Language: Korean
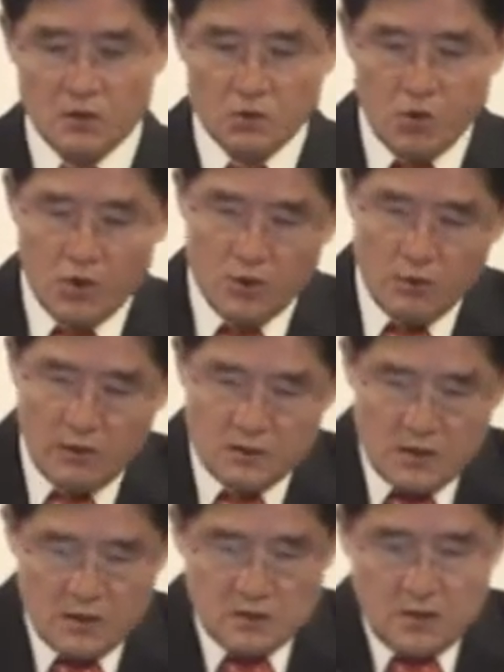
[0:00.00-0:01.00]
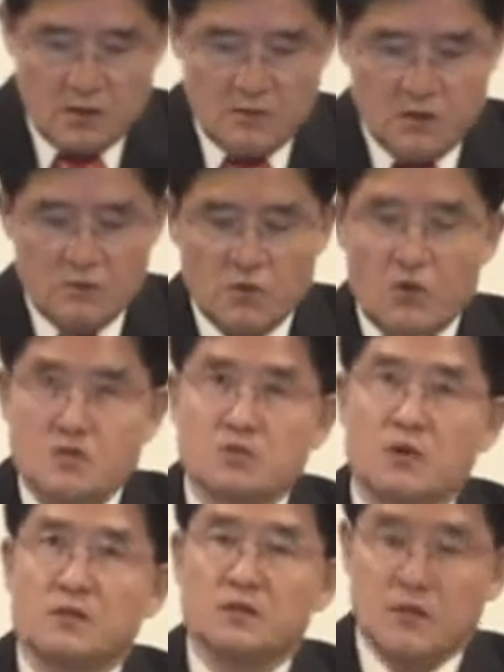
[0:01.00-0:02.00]
교회는 완전한 사람들이 모여서
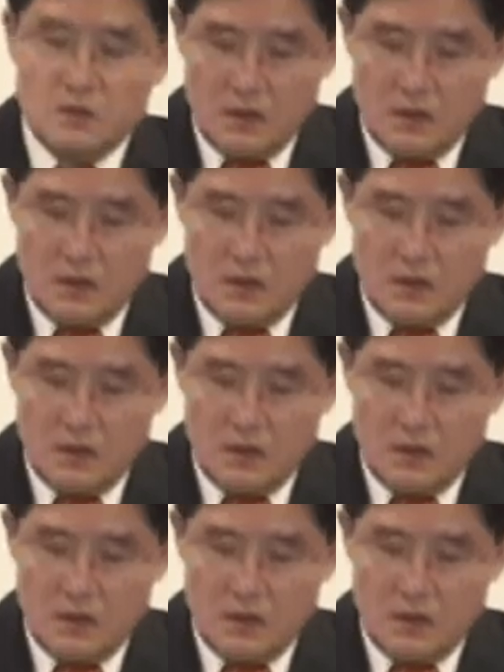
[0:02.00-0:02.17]
완전한